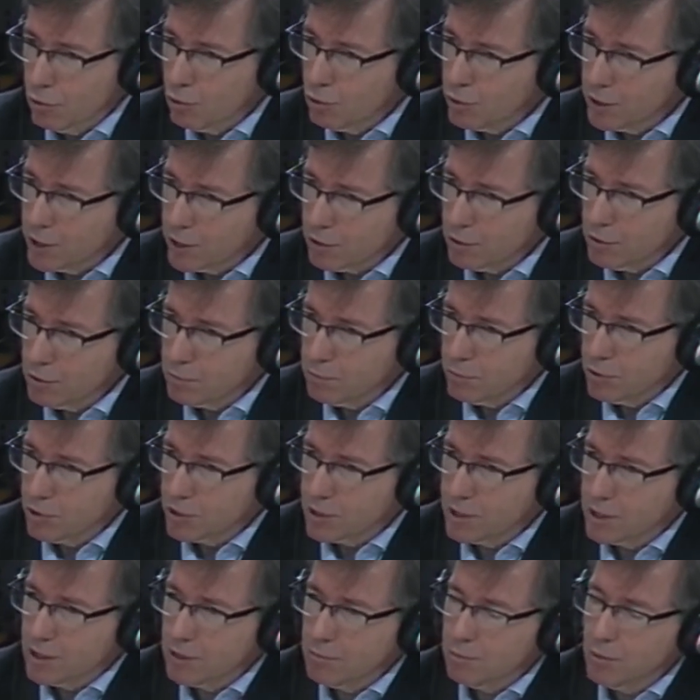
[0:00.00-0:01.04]
un error,
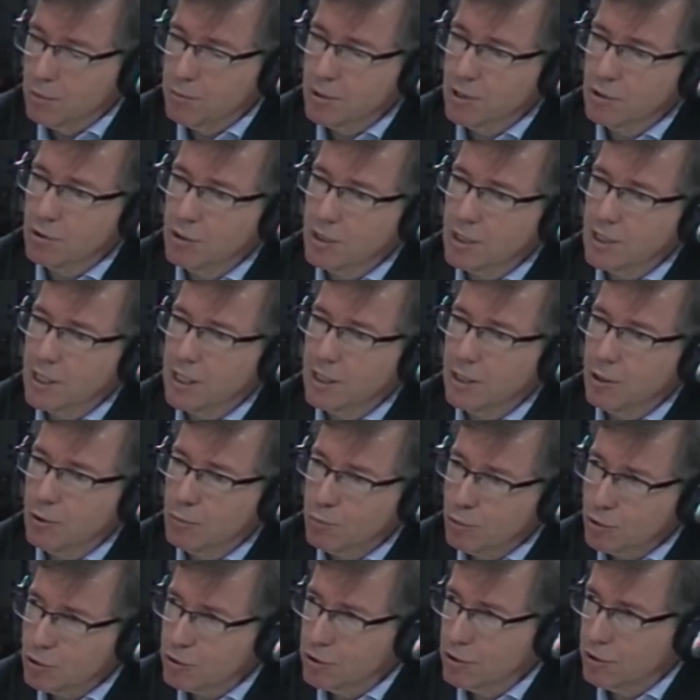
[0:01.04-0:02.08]
porque en el momento en que a la
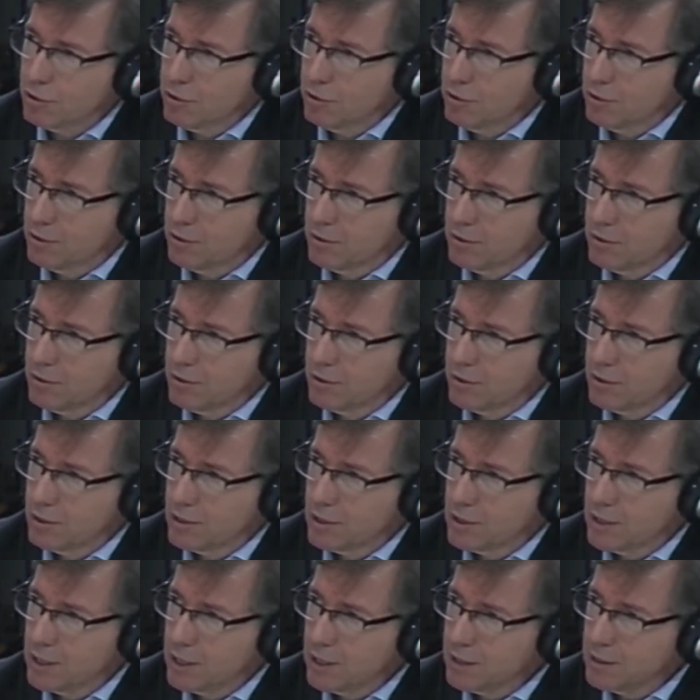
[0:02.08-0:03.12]
oposición
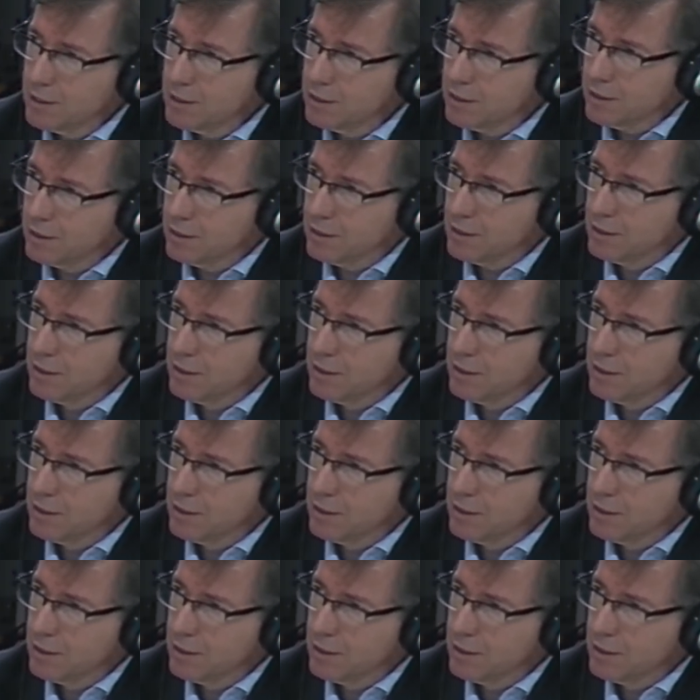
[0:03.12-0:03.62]
se le dice,